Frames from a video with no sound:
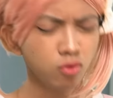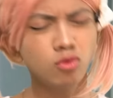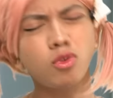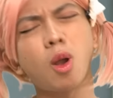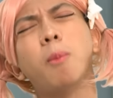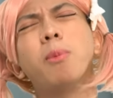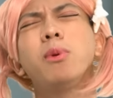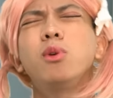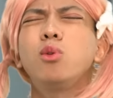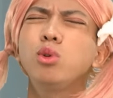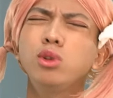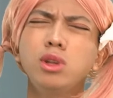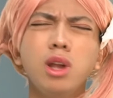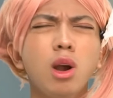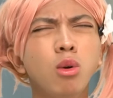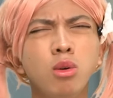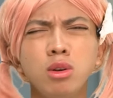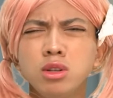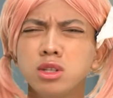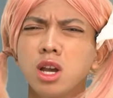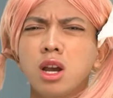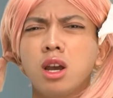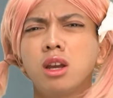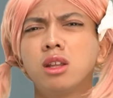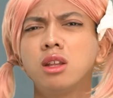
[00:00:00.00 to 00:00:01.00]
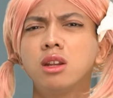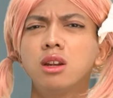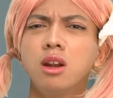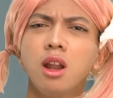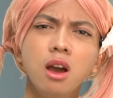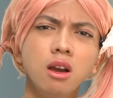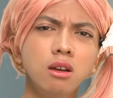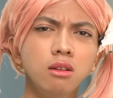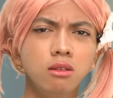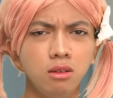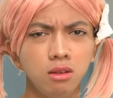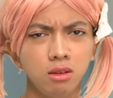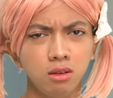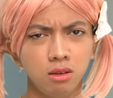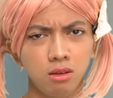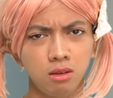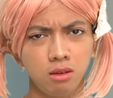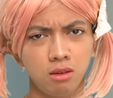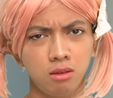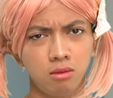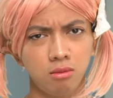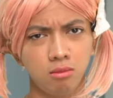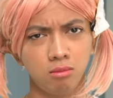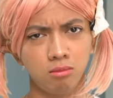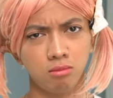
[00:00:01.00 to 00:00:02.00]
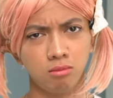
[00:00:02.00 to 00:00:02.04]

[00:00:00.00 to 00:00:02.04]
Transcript: tapi gue takut disakitin lagi